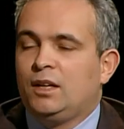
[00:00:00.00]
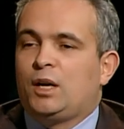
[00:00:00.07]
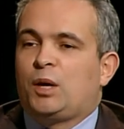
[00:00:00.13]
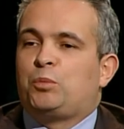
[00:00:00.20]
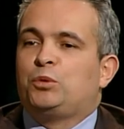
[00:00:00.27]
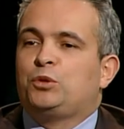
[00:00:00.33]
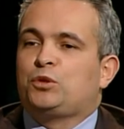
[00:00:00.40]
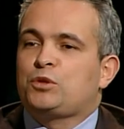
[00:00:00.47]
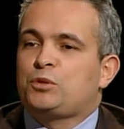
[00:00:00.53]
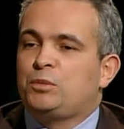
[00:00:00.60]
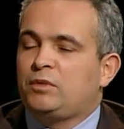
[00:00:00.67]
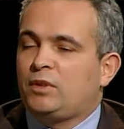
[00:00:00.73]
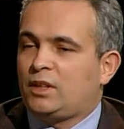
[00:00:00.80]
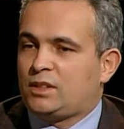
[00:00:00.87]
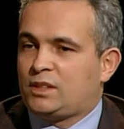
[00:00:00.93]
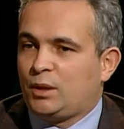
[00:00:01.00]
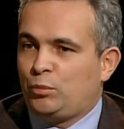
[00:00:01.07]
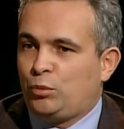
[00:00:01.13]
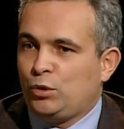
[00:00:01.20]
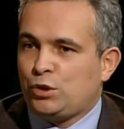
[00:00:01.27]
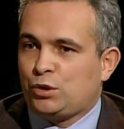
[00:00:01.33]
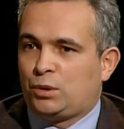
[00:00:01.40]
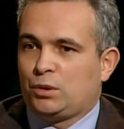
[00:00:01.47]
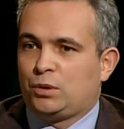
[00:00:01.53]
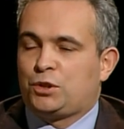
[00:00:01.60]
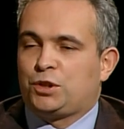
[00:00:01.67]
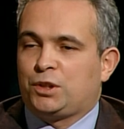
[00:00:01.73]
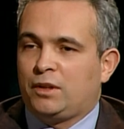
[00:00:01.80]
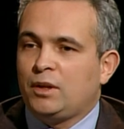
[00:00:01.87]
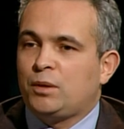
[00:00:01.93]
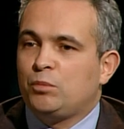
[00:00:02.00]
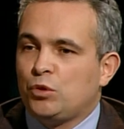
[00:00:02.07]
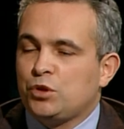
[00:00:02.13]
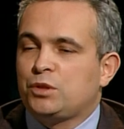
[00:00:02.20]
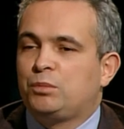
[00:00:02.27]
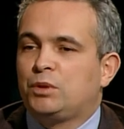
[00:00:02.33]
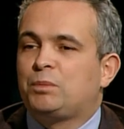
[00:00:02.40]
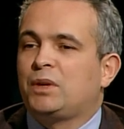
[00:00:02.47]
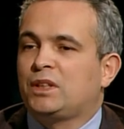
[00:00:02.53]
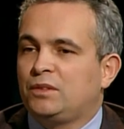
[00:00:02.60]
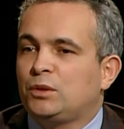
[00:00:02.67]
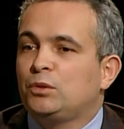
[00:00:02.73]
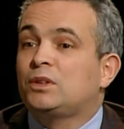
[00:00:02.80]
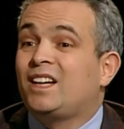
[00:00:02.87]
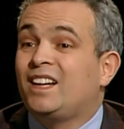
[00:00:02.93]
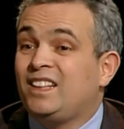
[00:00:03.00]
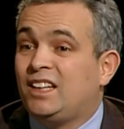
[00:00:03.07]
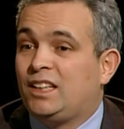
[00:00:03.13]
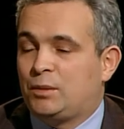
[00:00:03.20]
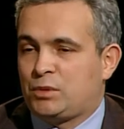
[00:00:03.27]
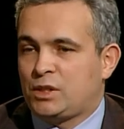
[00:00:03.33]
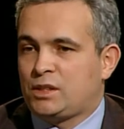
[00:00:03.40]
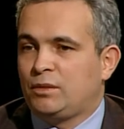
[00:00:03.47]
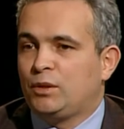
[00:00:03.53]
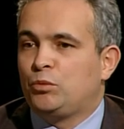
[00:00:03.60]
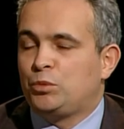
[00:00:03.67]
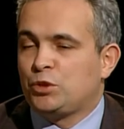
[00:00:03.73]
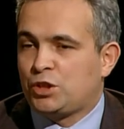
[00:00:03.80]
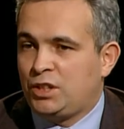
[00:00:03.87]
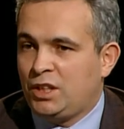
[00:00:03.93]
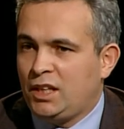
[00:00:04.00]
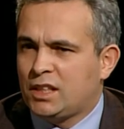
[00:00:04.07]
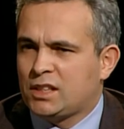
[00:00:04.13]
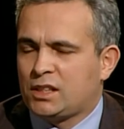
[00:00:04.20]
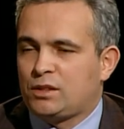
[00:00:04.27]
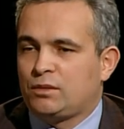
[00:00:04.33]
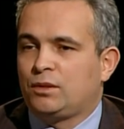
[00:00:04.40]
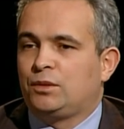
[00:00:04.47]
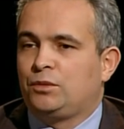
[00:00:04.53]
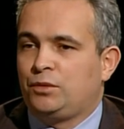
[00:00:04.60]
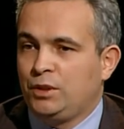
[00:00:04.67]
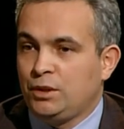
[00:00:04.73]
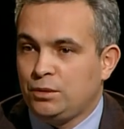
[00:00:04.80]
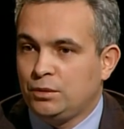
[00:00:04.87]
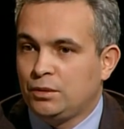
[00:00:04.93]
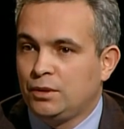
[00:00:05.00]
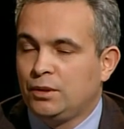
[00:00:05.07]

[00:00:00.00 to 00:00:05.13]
подразумевает собой, что человек может быть подвергнут гонениям за свои убеждения, за свою веру.